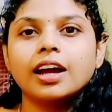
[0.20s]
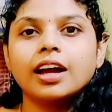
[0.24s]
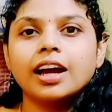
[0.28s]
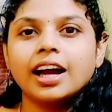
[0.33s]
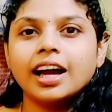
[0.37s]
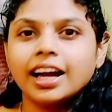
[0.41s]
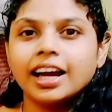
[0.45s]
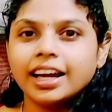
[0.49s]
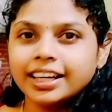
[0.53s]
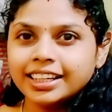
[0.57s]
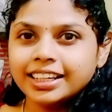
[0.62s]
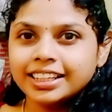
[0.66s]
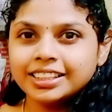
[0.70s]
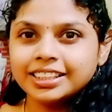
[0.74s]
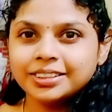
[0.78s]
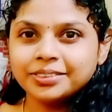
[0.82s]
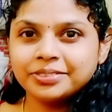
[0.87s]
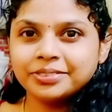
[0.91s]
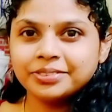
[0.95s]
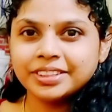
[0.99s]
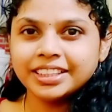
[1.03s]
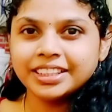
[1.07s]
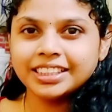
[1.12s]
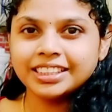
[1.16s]
ஹாய் ஹலோ
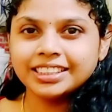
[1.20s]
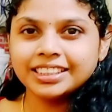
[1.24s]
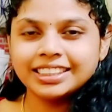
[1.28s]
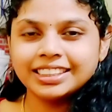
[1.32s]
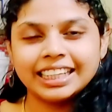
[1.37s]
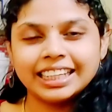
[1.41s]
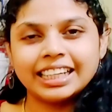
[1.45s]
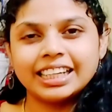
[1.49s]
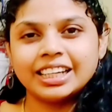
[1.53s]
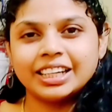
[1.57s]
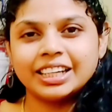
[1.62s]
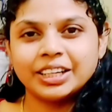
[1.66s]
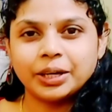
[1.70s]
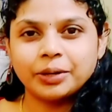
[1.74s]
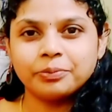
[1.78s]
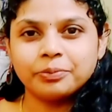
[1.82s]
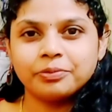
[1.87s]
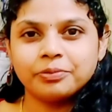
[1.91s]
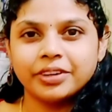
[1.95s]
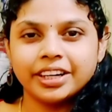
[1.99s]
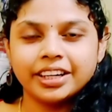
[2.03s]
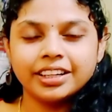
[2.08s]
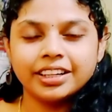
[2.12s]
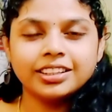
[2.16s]
ஃப்ரெண்ட்ஸ் எல்லாருக்கும்
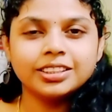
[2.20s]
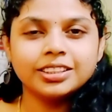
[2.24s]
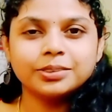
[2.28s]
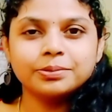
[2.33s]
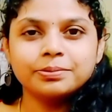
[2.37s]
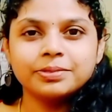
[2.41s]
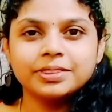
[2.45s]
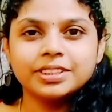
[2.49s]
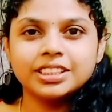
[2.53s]
வணக்கம்